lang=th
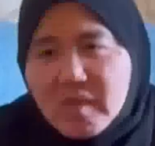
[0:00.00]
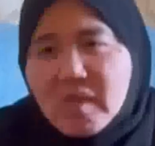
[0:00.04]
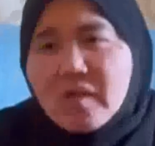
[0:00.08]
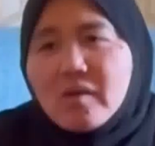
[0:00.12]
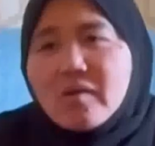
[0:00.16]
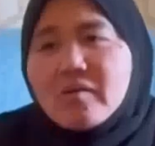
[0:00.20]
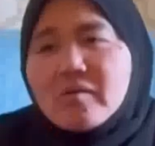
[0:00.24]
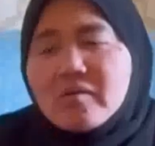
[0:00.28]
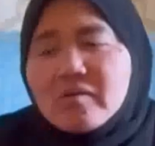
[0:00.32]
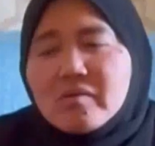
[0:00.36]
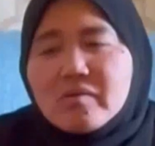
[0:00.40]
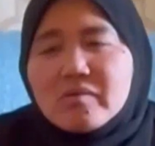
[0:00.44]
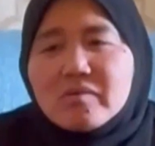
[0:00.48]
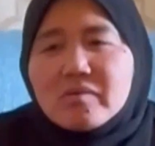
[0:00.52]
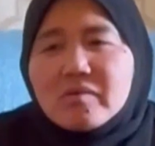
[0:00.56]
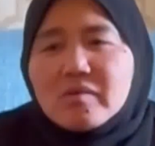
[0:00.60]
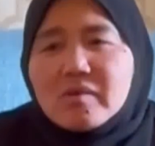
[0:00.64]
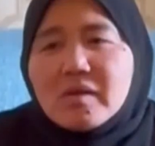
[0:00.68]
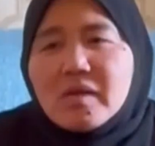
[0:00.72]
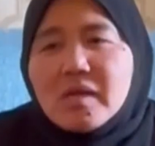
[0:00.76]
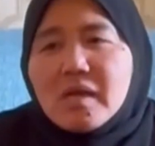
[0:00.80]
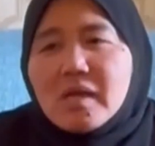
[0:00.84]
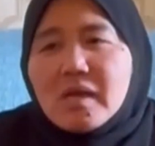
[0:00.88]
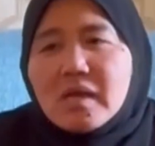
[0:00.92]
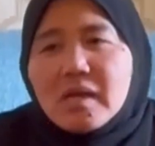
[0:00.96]
ริษัทหรือ
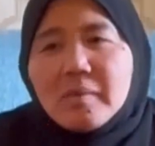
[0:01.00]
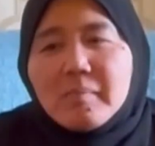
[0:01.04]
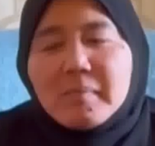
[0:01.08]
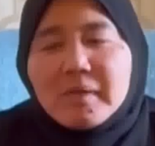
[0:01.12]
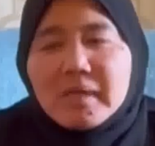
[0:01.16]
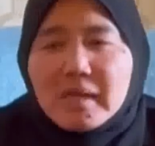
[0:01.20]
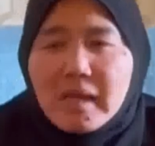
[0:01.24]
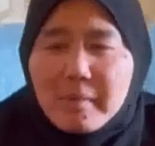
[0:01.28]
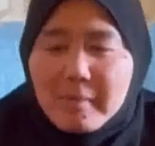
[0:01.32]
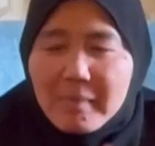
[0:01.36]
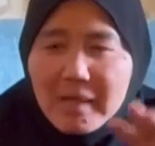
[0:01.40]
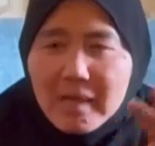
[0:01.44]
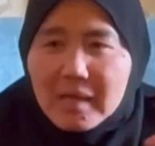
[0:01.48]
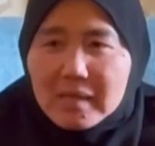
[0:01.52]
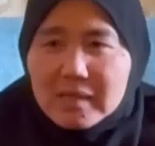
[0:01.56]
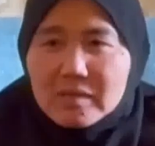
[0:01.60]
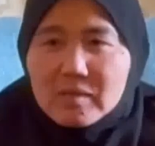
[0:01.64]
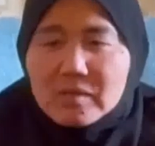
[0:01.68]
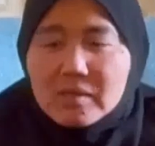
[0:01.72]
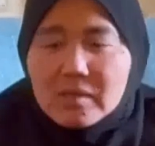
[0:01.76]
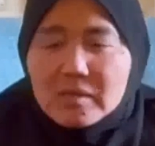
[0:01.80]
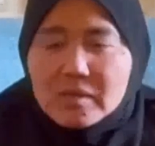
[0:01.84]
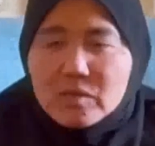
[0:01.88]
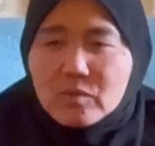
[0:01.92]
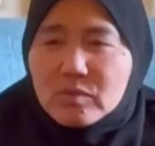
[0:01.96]
ผู้ประกอบ
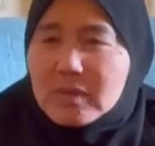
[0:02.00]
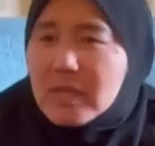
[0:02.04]
การ